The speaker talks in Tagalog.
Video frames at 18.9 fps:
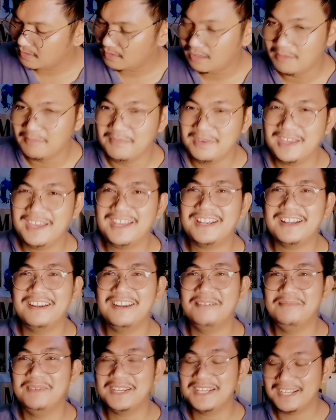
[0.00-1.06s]
Ang lamig, ang
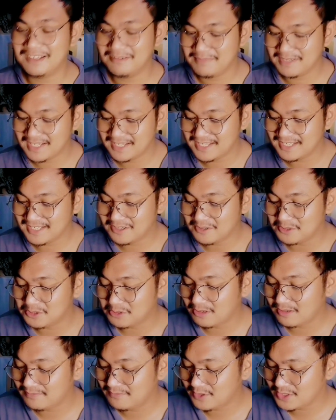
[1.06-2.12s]
lamig, ang lamig. Ganda ng
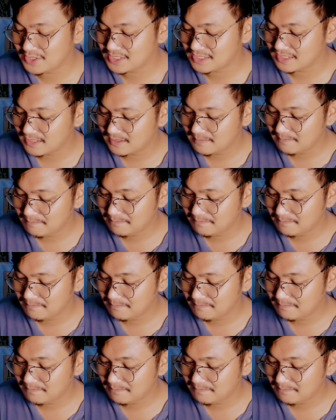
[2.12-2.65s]
control ng voice.